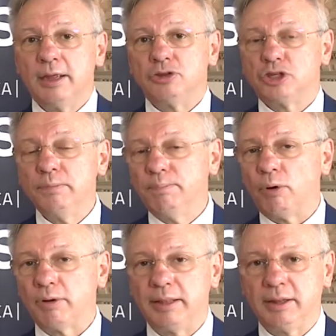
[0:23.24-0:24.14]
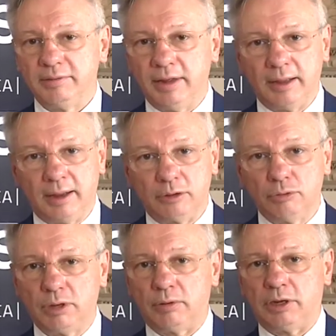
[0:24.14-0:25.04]
ci impone di rivedere
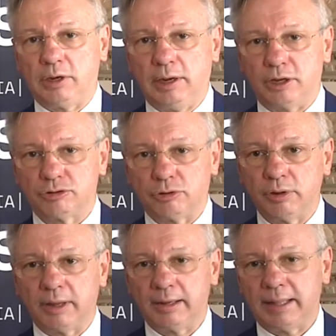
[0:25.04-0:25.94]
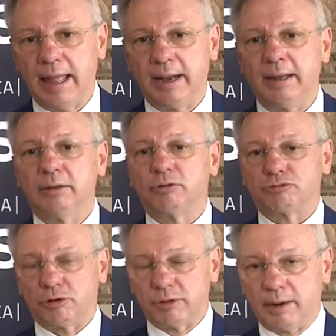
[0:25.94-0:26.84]
tutti quelli che sono i criteri non
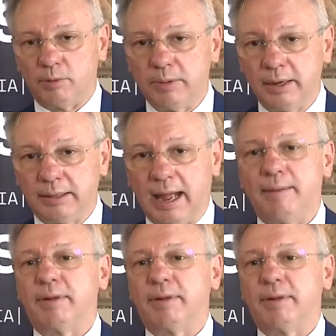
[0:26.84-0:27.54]
solo della mobilità,